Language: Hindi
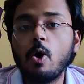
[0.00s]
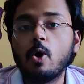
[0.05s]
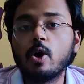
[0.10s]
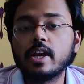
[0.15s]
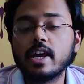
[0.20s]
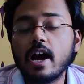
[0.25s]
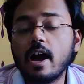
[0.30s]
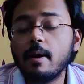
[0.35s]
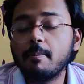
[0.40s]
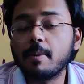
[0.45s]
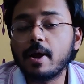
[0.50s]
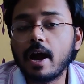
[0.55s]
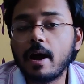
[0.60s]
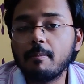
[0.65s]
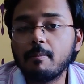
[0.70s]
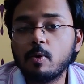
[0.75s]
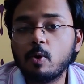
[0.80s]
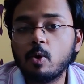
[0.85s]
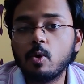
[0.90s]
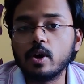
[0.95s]
और यहां पे
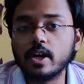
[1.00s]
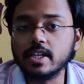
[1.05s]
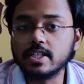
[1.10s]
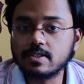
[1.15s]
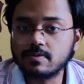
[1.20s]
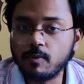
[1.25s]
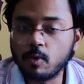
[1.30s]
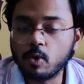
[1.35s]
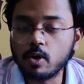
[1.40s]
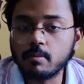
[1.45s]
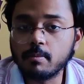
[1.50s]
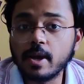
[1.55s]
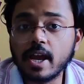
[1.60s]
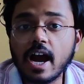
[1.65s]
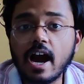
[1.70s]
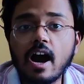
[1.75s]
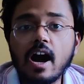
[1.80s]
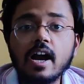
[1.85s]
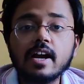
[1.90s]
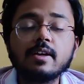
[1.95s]
आपको इस फोन में
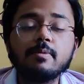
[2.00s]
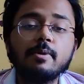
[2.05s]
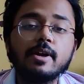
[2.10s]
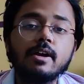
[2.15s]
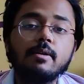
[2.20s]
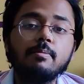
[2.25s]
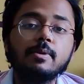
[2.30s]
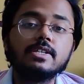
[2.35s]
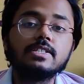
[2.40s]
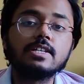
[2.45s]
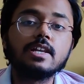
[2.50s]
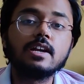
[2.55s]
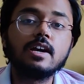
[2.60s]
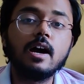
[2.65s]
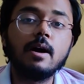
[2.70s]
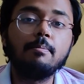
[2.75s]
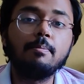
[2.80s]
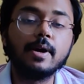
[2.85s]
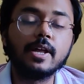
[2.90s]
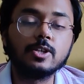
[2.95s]
8 मेगापिक्सल का
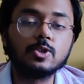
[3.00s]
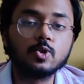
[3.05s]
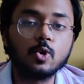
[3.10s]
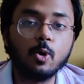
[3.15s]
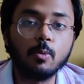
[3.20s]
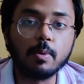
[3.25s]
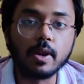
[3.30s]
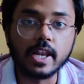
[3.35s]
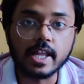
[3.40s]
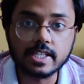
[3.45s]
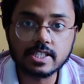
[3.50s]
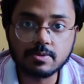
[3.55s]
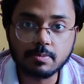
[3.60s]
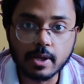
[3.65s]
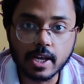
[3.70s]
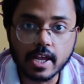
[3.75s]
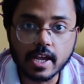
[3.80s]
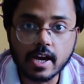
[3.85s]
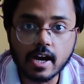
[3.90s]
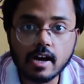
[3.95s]
पेरिस्कोप लेंस
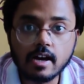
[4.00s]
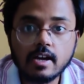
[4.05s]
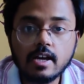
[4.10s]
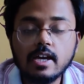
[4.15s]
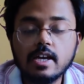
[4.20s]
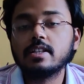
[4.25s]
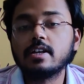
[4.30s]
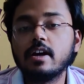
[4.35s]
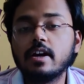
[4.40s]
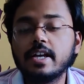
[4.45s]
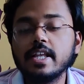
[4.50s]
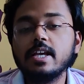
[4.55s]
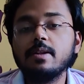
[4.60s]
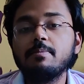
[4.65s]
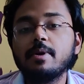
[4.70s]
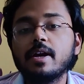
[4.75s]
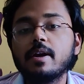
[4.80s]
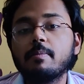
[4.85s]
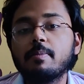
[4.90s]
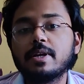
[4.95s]
मिलेगा 13
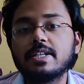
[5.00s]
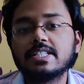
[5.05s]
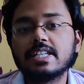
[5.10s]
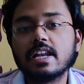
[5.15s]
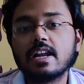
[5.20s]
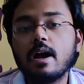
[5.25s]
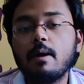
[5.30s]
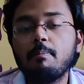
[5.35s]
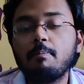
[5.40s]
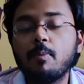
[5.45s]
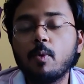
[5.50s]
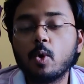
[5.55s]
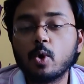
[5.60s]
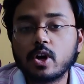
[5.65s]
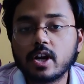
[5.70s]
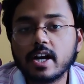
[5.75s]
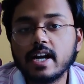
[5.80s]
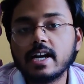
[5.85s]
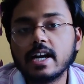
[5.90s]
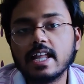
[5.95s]
मेगापिक्सल का
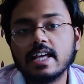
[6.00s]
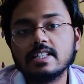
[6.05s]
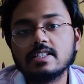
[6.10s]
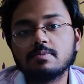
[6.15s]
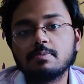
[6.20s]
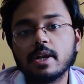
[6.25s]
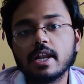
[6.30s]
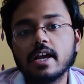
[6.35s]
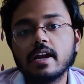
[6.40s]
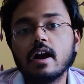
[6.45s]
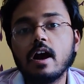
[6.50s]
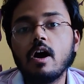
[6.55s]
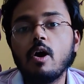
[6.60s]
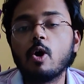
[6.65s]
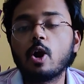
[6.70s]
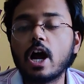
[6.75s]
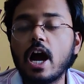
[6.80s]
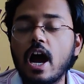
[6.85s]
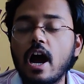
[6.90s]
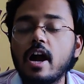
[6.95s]
पोर्ट्रेट लेंस मिलेगा
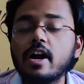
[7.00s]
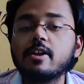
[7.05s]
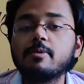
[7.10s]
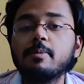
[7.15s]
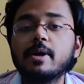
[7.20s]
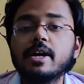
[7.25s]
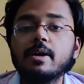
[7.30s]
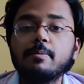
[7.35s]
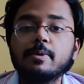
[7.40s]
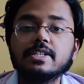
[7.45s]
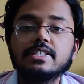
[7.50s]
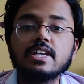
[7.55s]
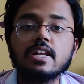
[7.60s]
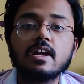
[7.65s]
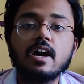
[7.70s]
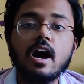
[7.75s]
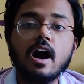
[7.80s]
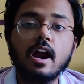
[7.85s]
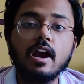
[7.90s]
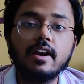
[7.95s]
और 8 मेगापिक्सल
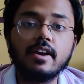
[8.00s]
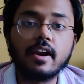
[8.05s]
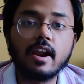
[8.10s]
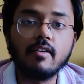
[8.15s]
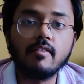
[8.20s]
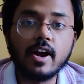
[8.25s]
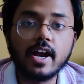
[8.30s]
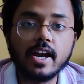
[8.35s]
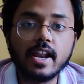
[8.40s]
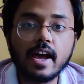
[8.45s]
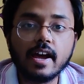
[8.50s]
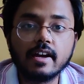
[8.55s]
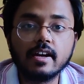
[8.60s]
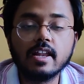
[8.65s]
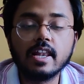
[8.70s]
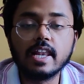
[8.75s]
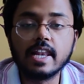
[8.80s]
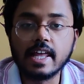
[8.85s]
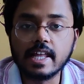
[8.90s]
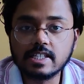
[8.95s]
का अल्ट्रा वाइड एंगल
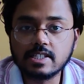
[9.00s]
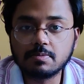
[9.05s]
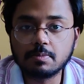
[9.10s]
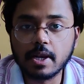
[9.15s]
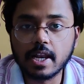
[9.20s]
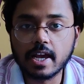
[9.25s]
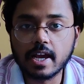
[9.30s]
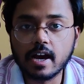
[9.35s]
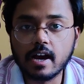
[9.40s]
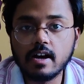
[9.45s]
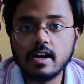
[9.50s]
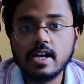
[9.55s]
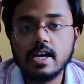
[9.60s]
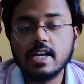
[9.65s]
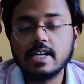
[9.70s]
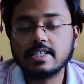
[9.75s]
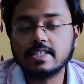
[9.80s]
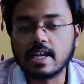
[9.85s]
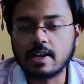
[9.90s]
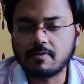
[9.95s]
लेंस मिलेगा
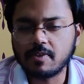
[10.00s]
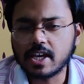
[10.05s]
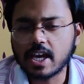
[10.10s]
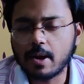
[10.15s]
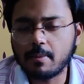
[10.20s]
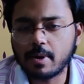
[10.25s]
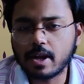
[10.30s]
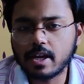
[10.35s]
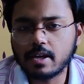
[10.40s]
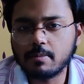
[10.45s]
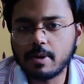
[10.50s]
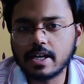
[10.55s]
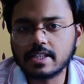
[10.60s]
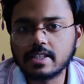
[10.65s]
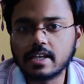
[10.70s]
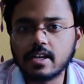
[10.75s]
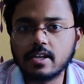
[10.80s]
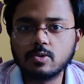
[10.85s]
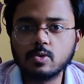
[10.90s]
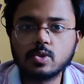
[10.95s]
सेल्फी कैमरा की बात
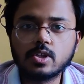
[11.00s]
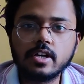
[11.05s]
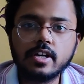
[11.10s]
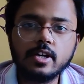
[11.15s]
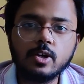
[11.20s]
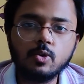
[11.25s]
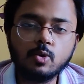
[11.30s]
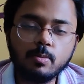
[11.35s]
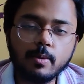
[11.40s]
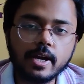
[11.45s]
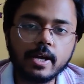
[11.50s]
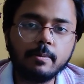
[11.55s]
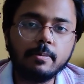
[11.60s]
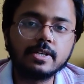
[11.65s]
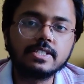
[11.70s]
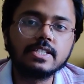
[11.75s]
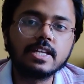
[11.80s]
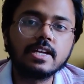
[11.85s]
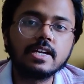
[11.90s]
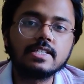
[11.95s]
करें तो 32
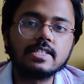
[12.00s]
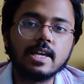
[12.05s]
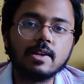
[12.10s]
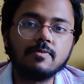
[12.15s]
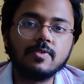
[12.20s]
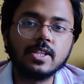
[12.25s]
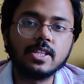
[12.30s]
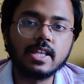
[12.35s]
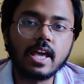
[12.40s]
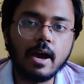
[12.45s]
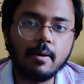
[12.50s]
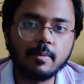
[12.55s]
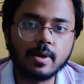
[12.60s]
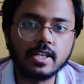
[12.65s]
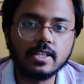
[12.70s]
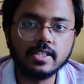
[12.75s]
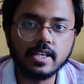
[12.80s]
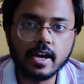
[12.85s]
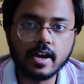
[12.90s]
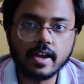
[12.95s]
मेगापिक्सल का सेल्फी कैमरा
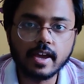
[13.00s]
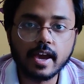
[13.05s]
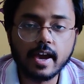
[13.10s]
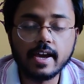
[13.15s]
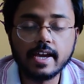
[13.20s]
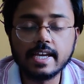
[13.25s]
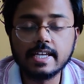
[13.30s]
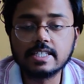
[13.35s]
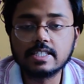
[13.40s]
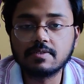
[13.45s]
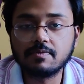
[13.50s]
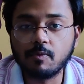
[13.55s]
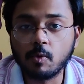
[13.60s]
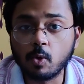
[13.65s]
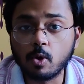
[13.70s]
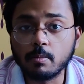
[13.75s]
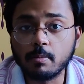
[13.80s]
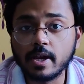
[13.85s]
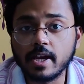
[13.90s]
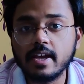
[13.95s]
दिया गया है इस
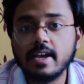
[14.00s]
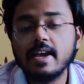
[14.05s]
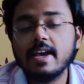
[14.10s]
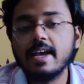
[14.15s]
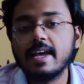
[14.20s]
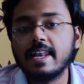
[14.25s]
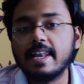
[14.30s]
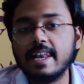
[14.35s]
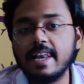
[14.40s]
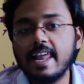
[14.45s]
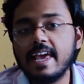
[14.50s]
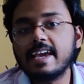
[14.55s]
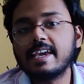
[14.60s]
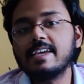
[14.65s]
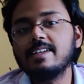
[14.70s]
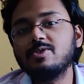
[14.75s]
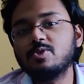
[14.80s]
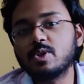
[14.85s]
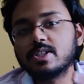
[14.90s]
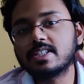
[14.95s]
फोन में
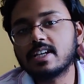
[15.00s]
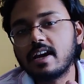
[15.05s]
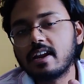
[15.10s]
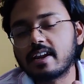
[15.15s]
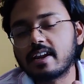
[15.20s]
लेकिन जो इसका